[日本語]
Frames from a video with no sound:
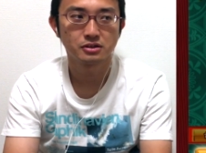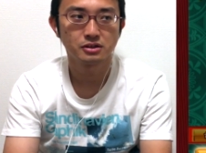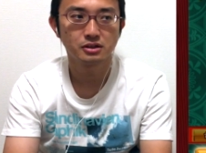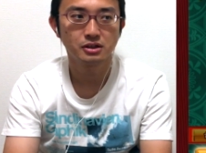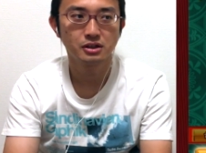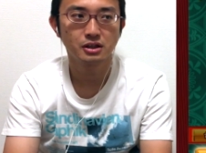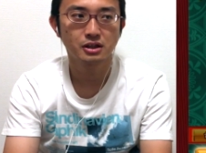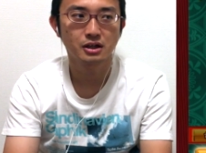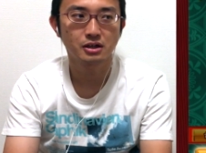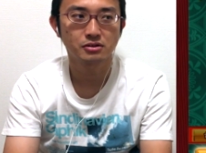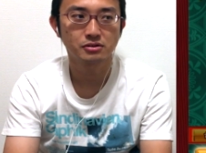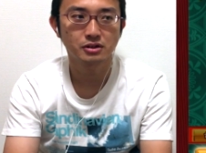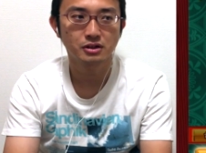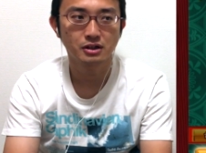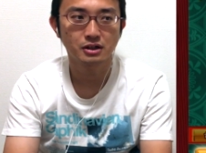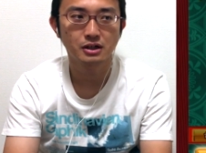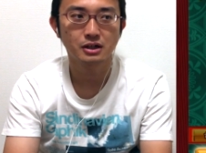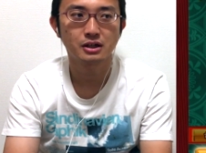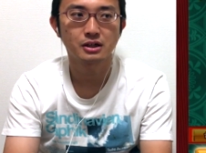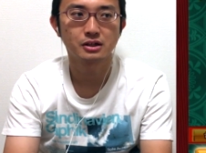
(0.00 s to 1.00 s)
2二角
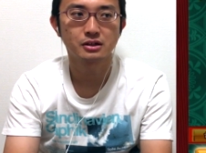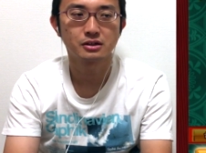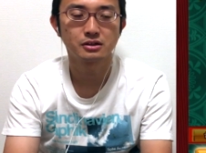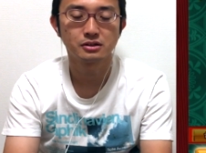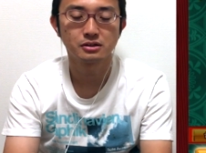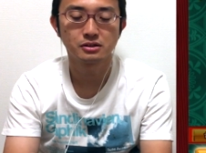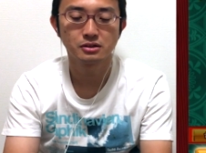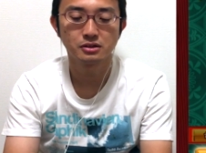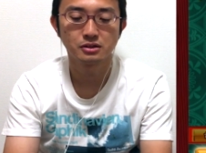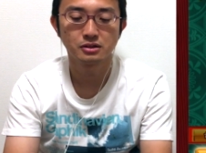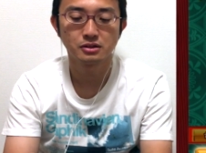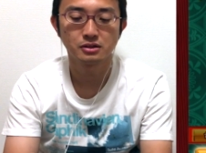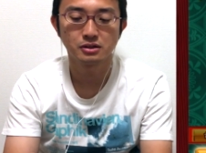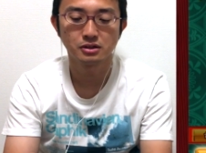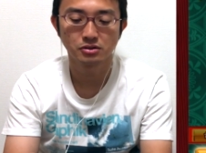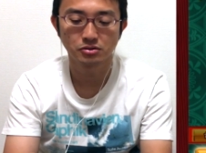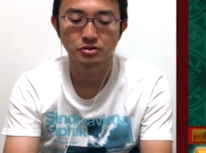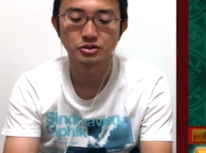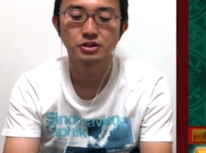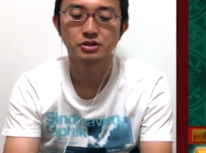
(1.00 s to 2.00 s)
なら
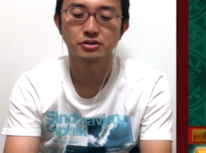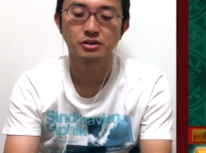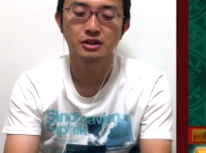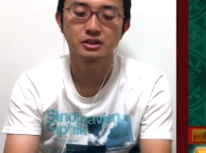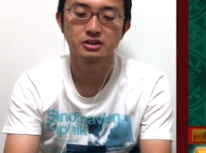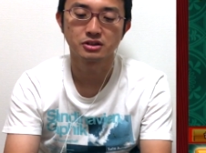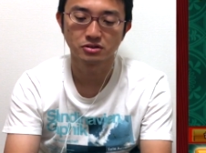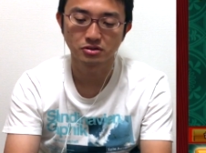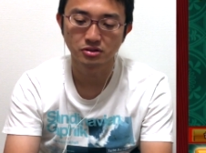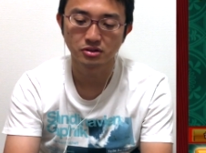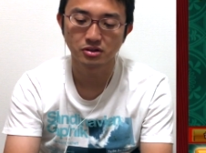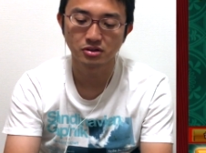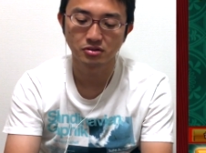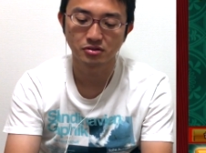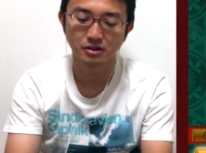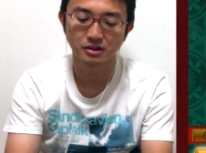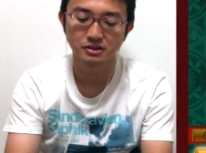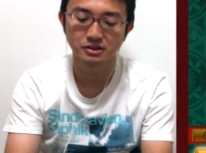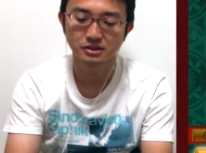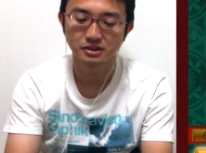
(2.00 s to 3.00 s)
2四飛車と走るって
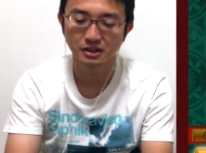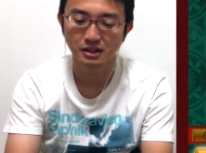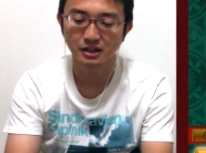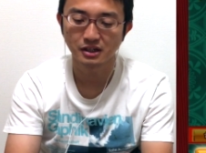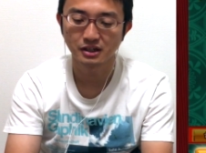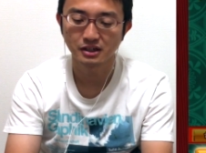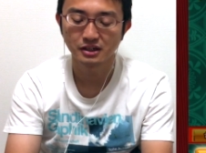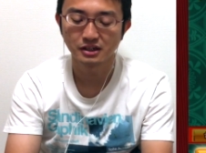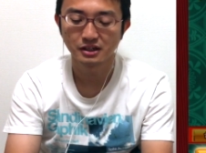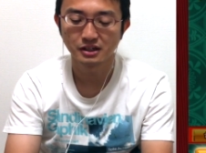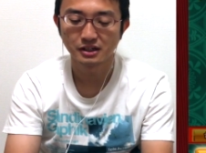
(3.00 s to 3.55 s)
いう感じですね。